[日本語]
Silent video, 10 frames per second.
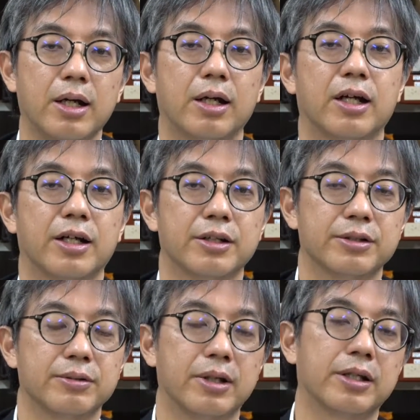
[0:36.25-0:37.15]
掛け
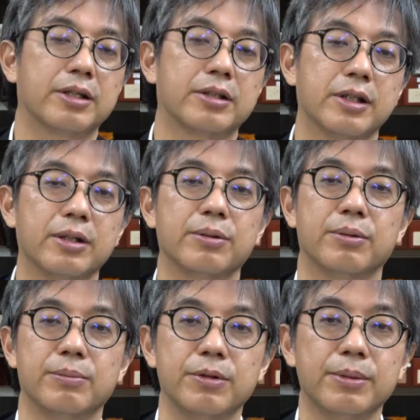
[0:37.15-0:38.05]
軸の形かなと
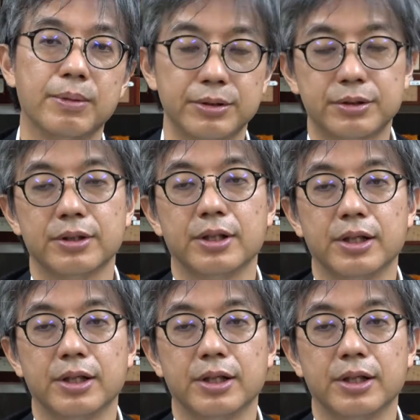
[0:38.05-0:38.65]
思います。